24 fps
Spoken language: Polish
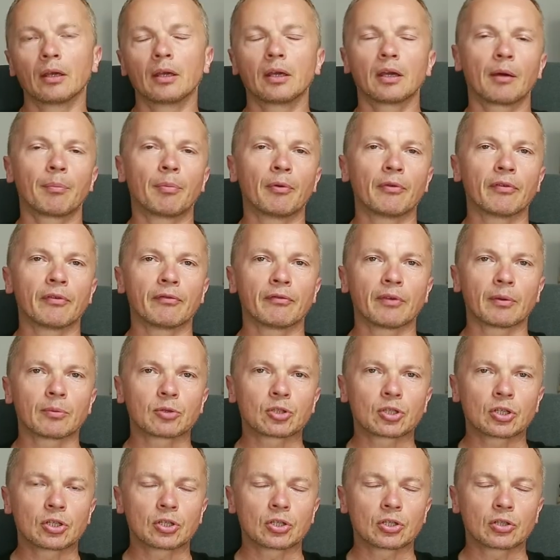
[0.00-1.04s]
I ja powiem Wam
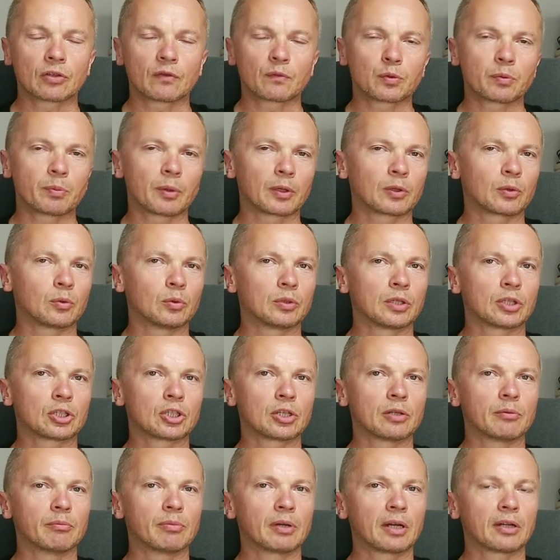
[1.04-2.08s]
szczerze, że w przypadku
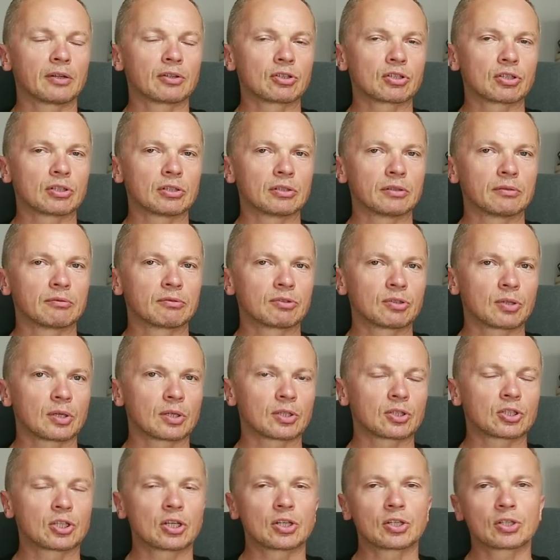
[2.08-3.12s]
naszej branży
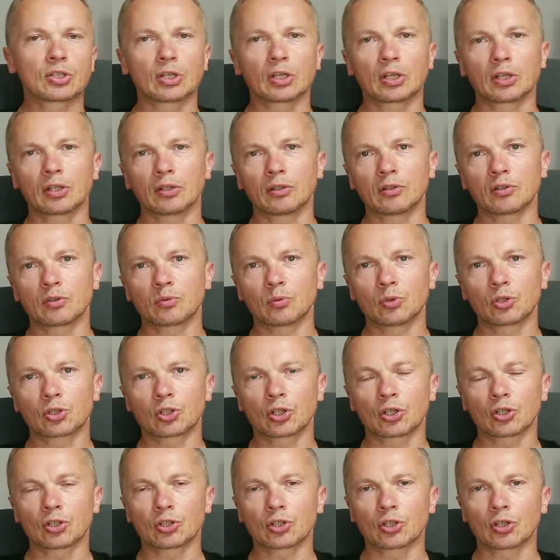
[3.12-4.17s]
coraz częściej, kiedy
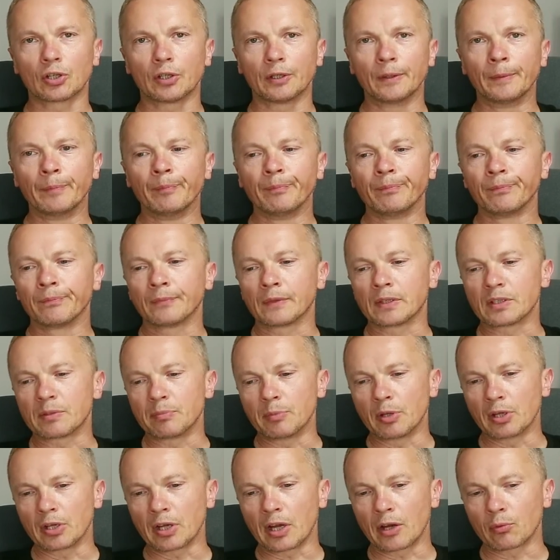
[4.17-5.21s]
słyszę, że
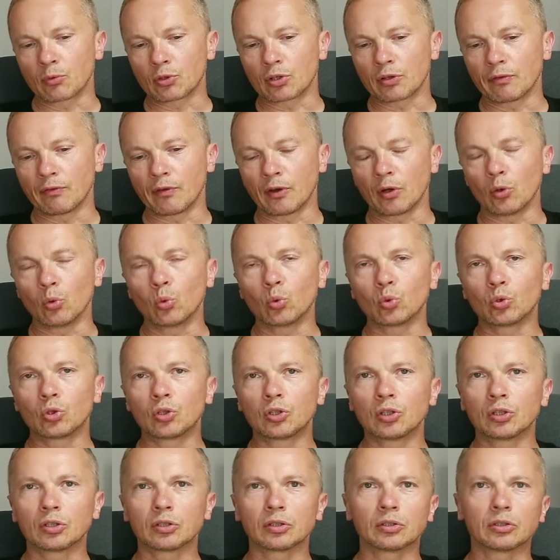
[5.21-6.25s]
zmieniają się
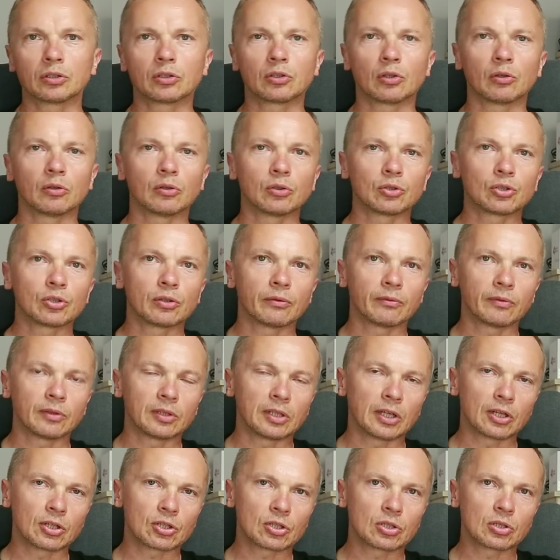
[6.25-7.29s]
waluty, to się
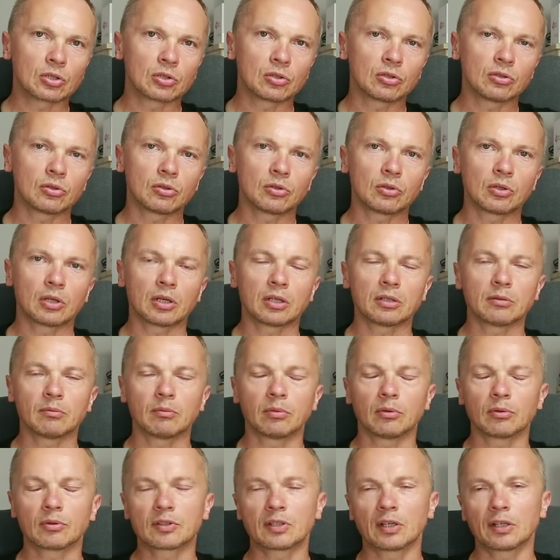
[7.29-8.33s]
wydarzy to,
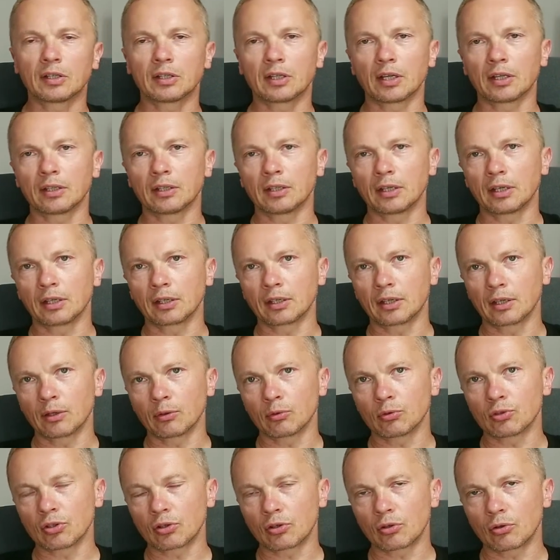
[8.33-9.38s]
albo cena na
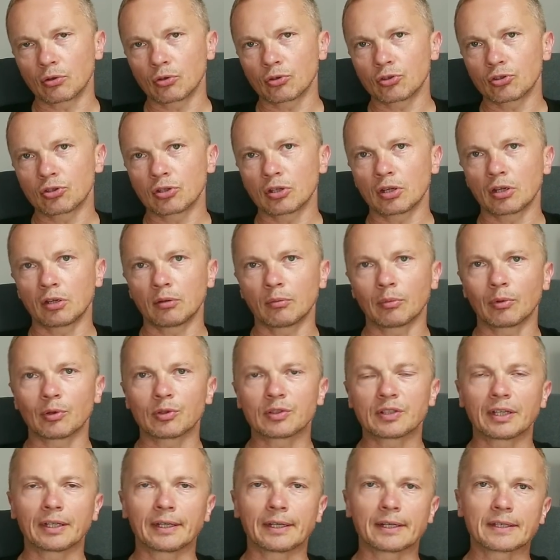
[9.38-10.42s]
giełdzie rośnie, albo
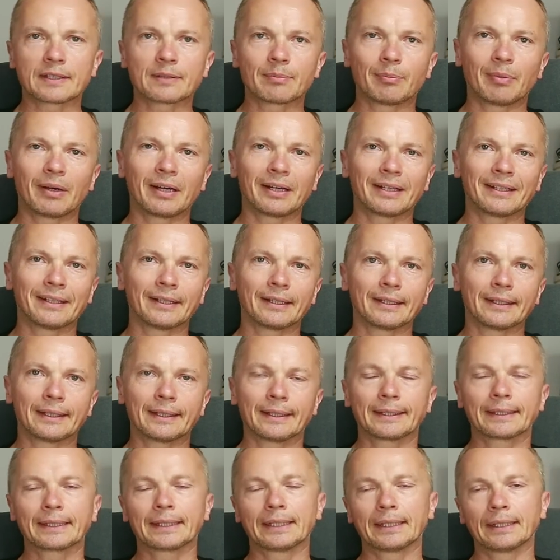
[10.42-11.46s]
cena spada i
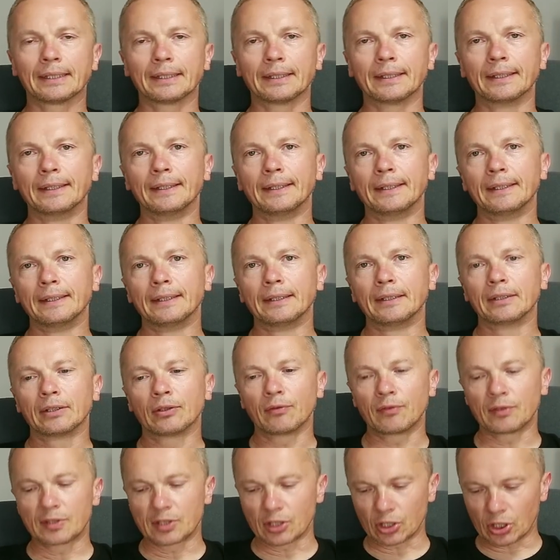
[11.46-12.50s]
tak dalej,
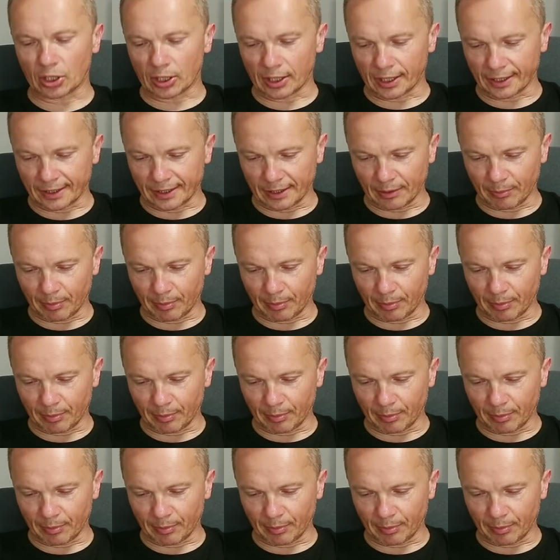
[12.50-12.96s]
to widzę, że tak